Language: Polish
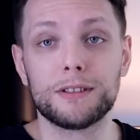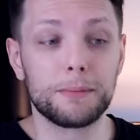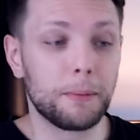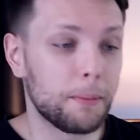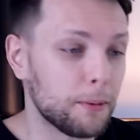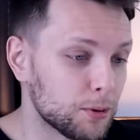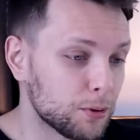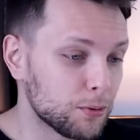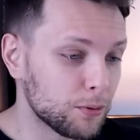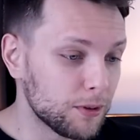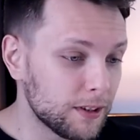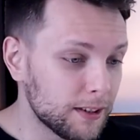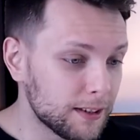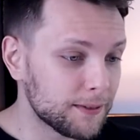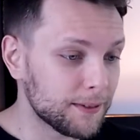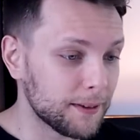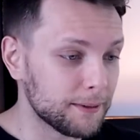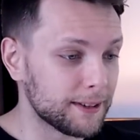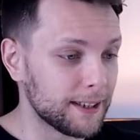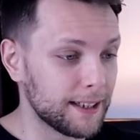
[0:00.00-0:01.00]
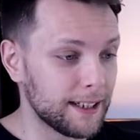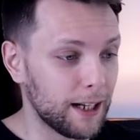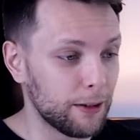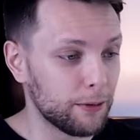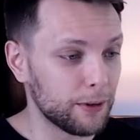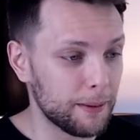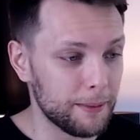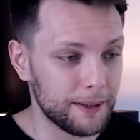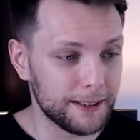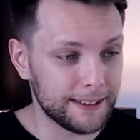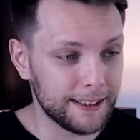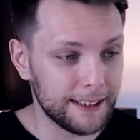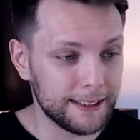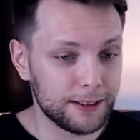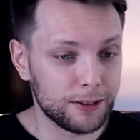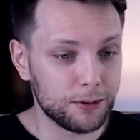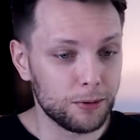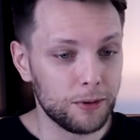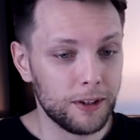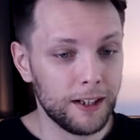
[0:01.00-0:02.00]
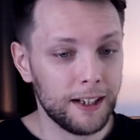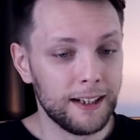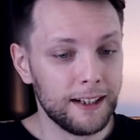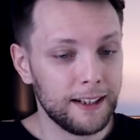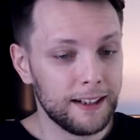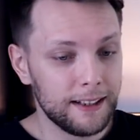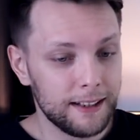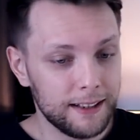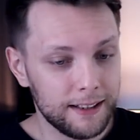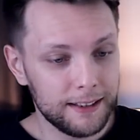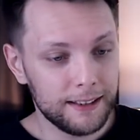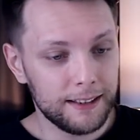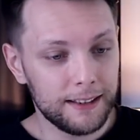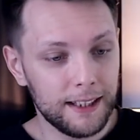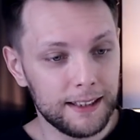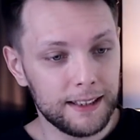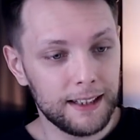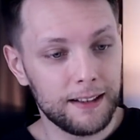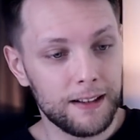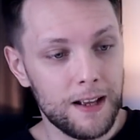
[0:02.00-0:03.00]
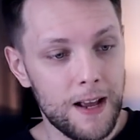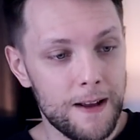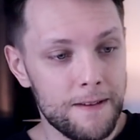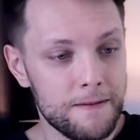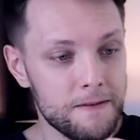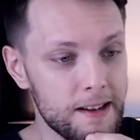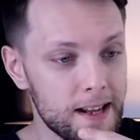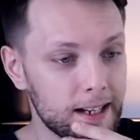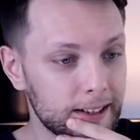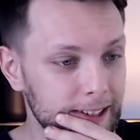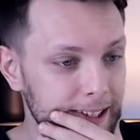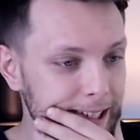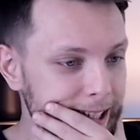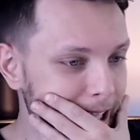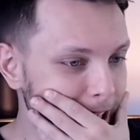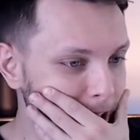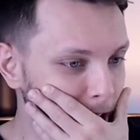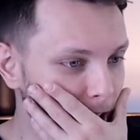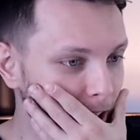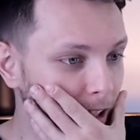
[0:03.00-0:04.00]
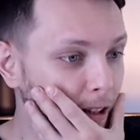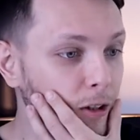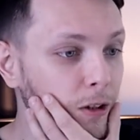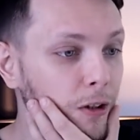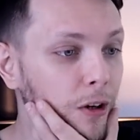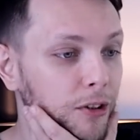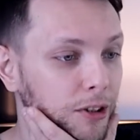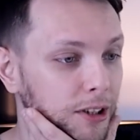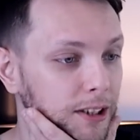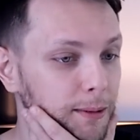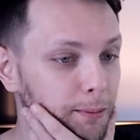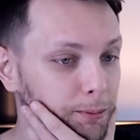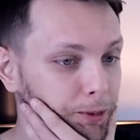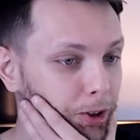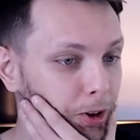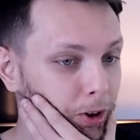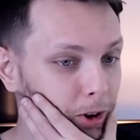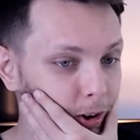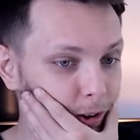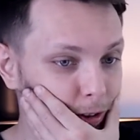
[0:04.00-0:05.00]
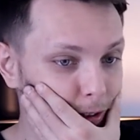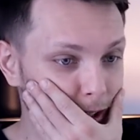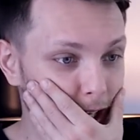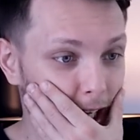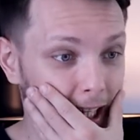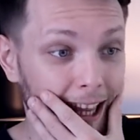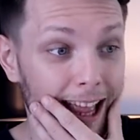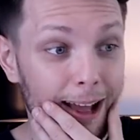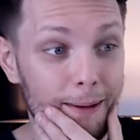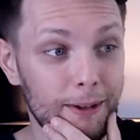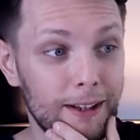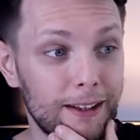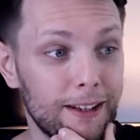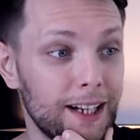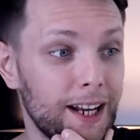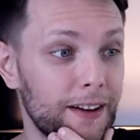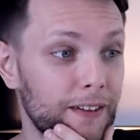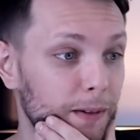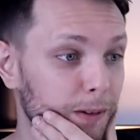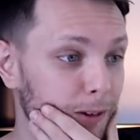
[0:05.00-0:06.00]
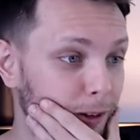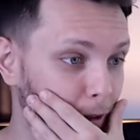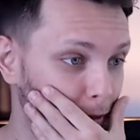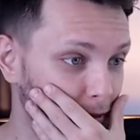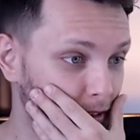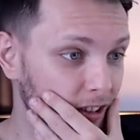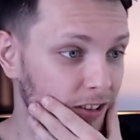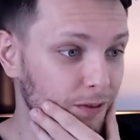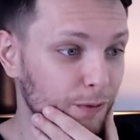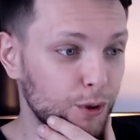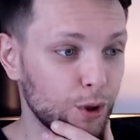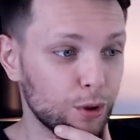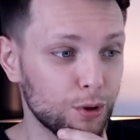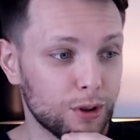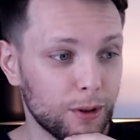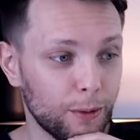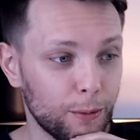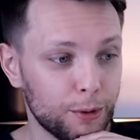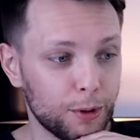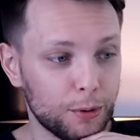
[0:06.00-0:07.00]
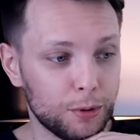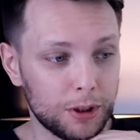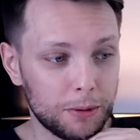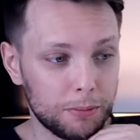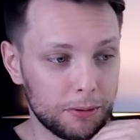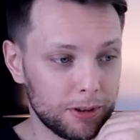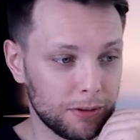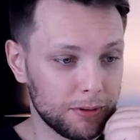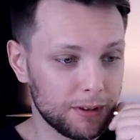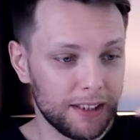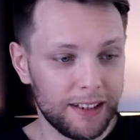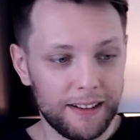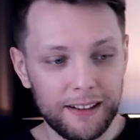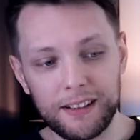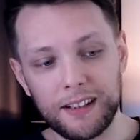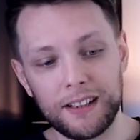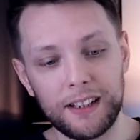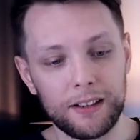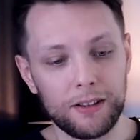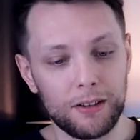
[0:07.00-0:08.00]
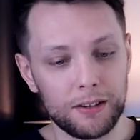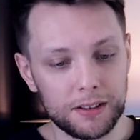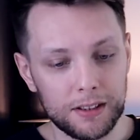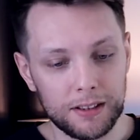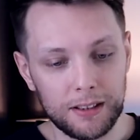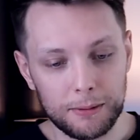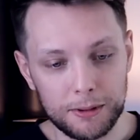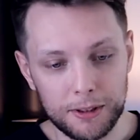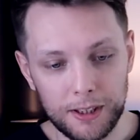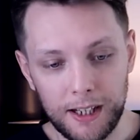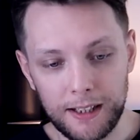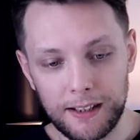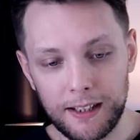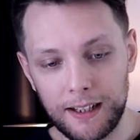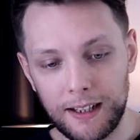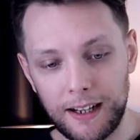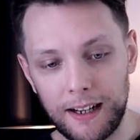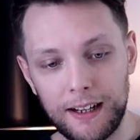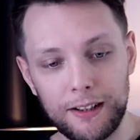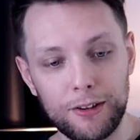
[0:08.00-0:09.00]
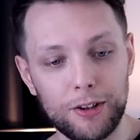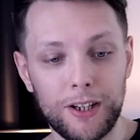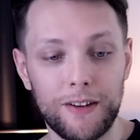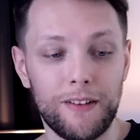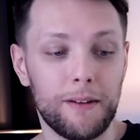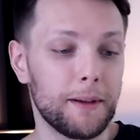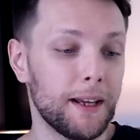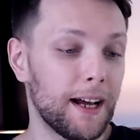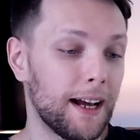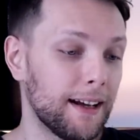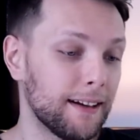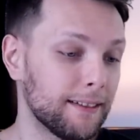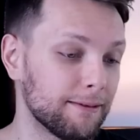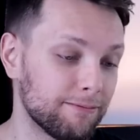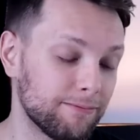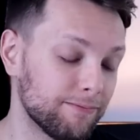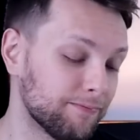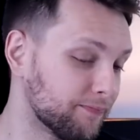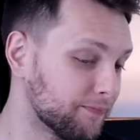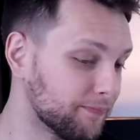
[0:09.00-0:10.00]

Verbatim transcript: No po prostu nic w tym serialu nie ma sensu i jeden wielki idiotyzm. No, jak dla mnie, no nie wiem, no. Wciąż są ludzie, którzy piszą, że e, nie najgorsze, tam średniak, ale no nie wiem, ja...